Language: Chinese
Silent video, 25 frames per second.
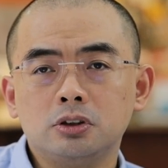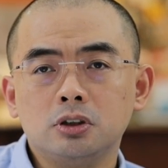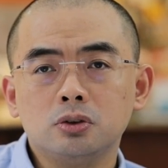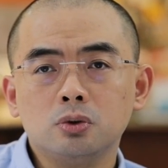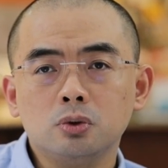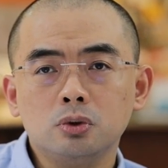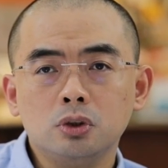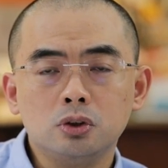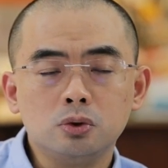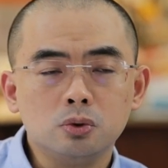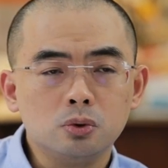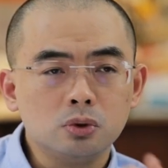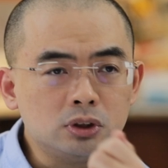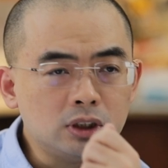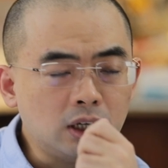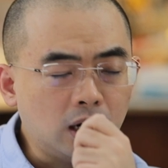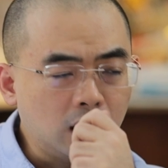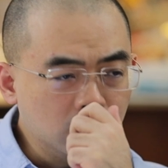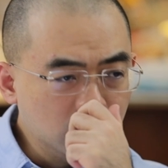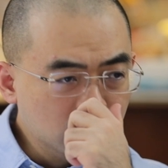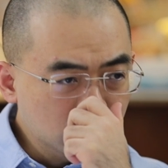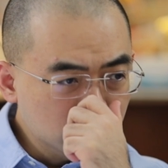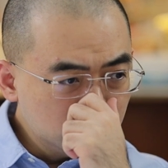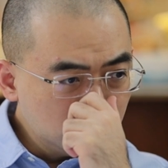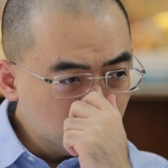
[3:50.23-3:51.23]
这个东西就是这
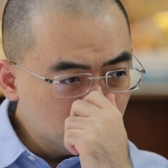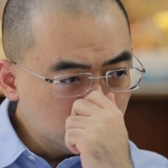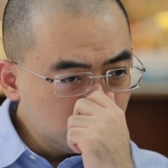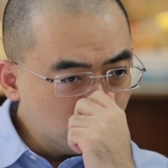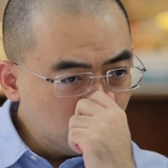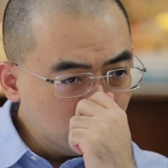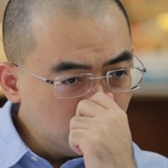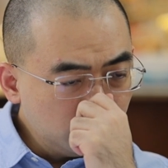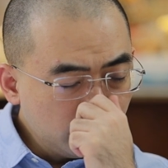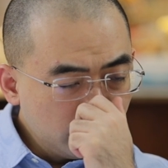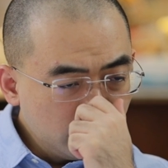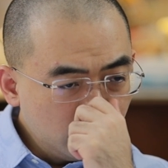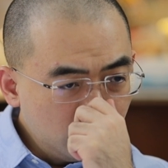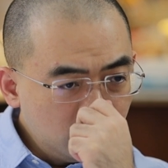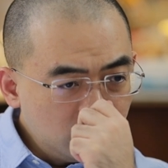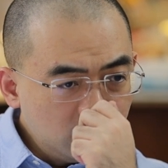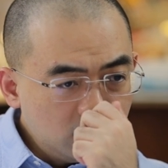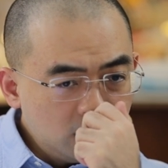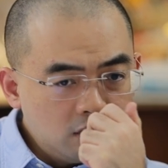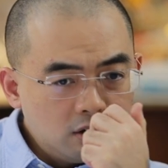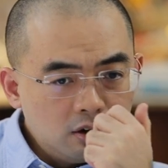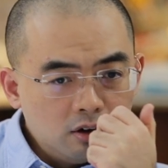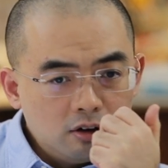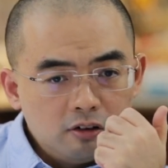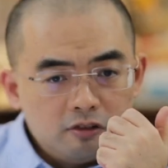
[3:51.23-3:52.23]
样，就是说，
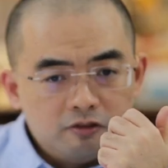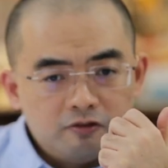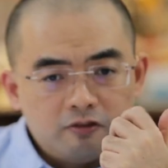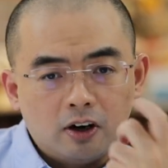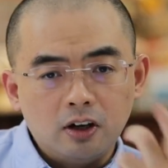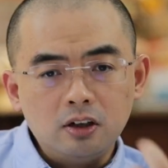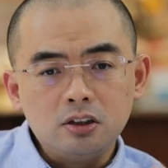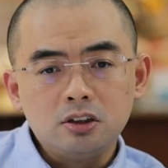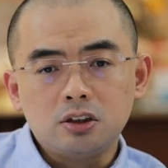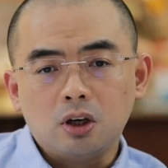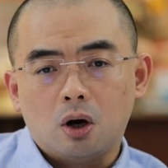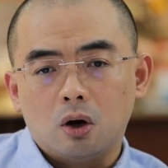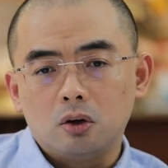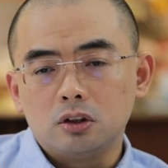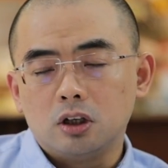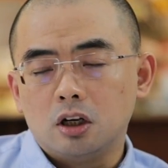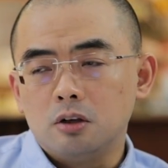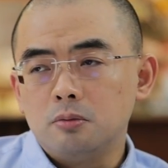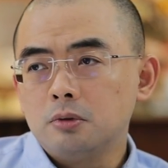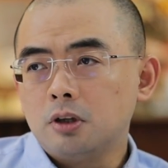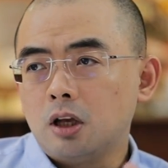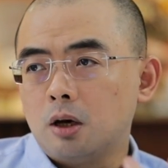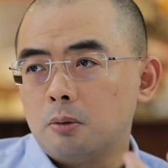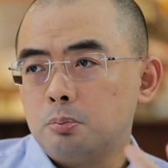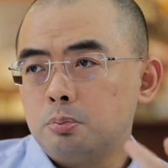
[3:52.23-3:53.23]
呃，防小
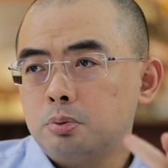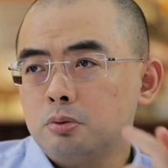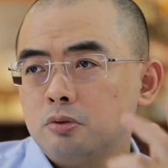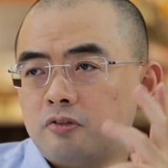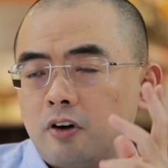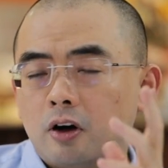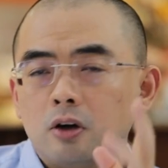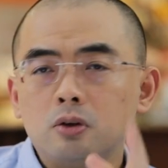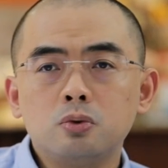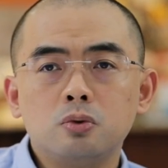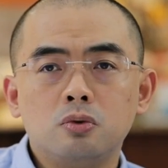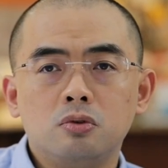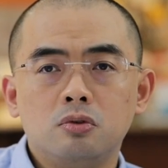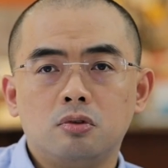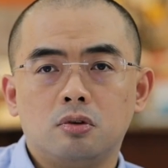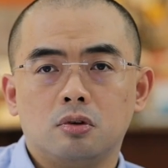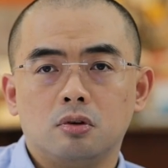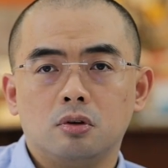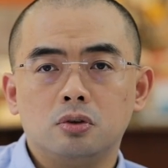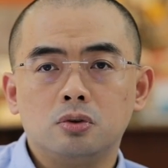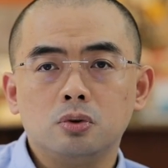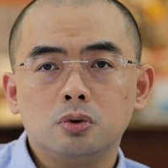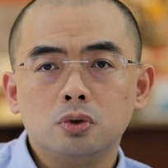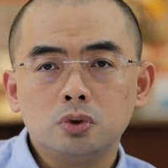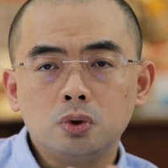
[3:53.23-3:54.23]
人呢不防君
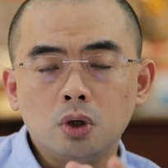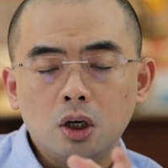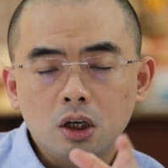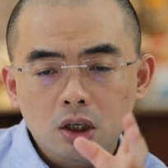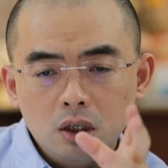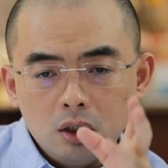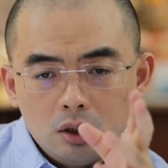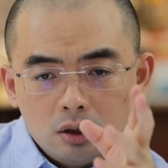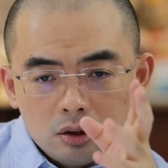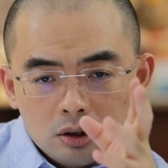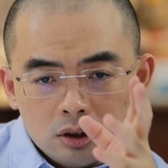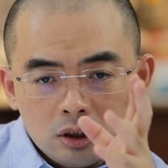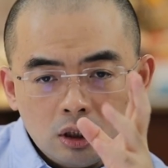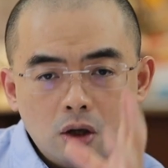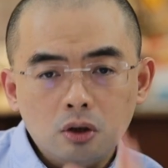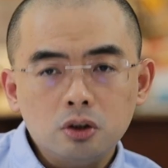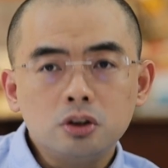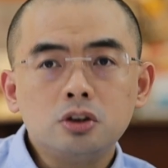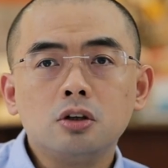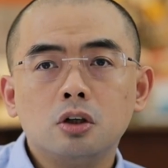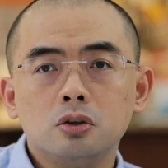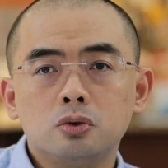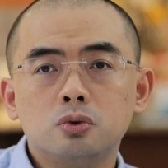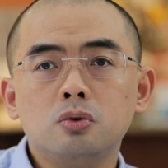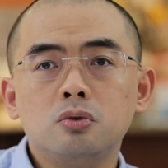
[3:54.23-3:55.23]
子，就是说你要
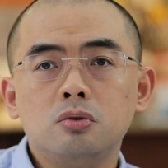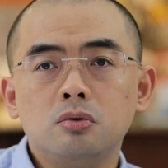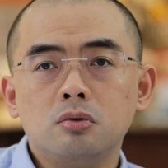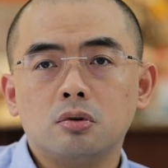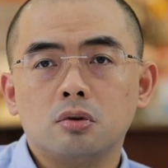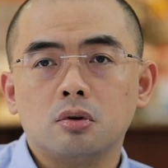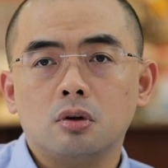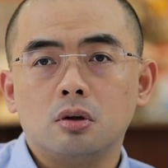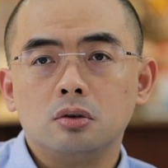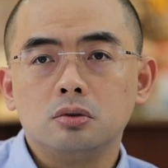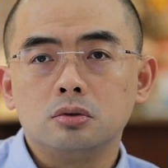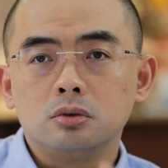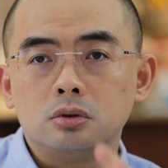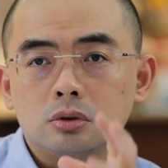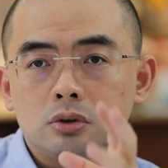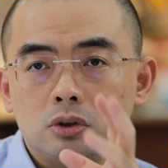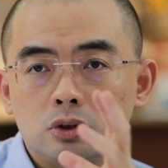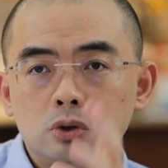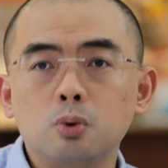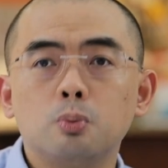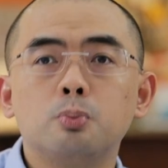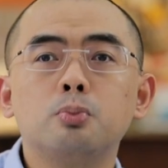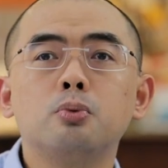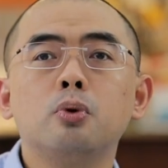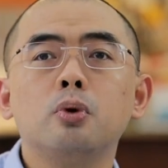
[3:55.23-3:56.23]
是个君子
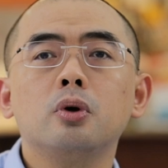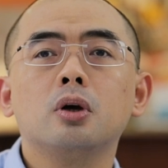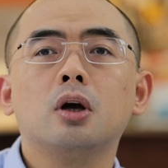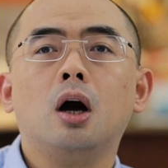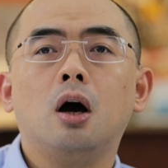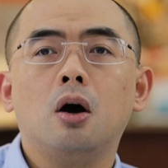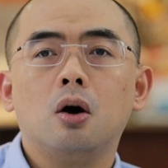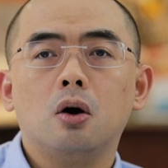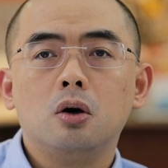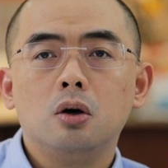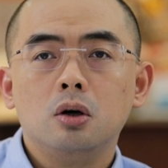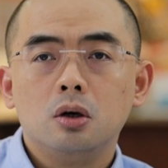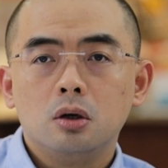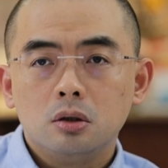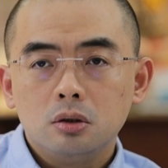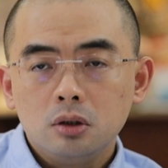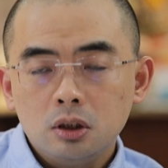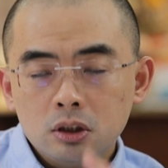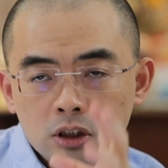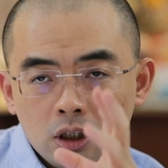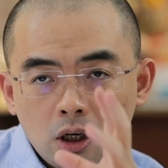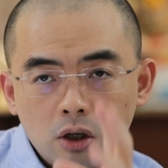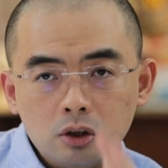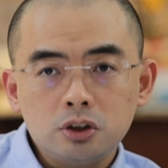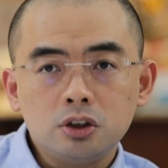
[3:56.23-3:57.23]
你就不会告，
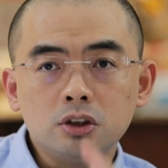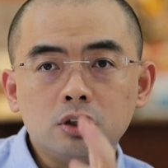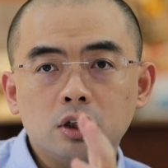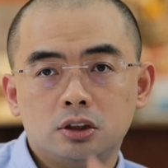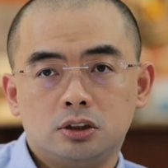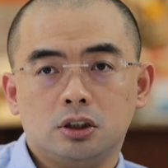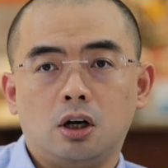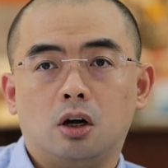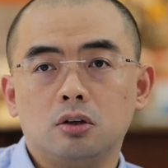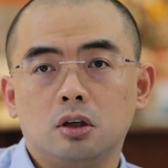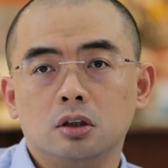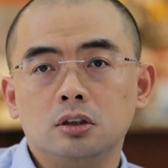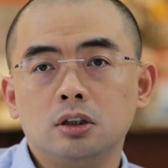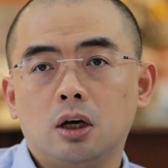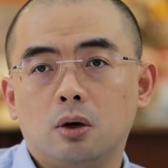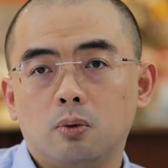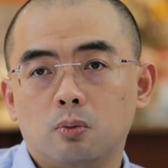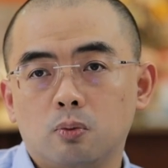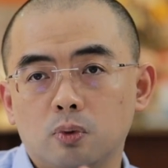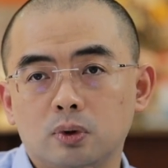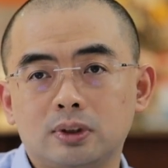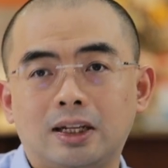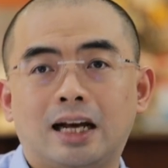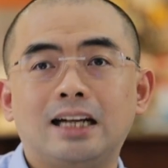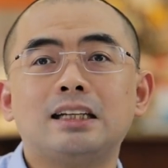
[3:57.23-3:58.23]
你要是个小人呢
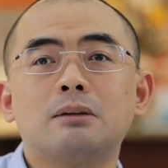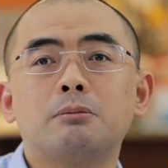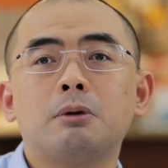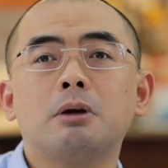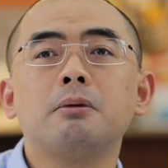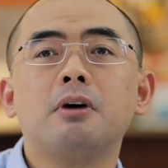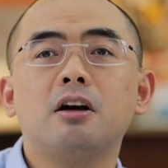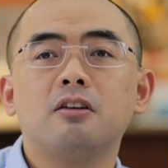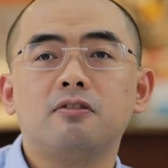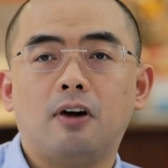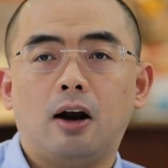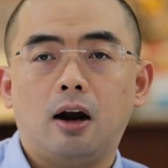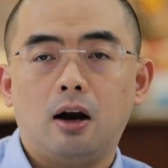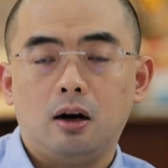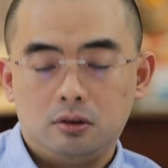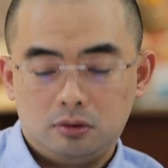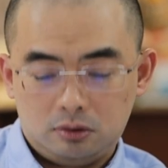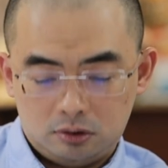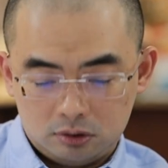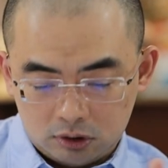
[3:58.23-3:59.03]
我拿你没办法。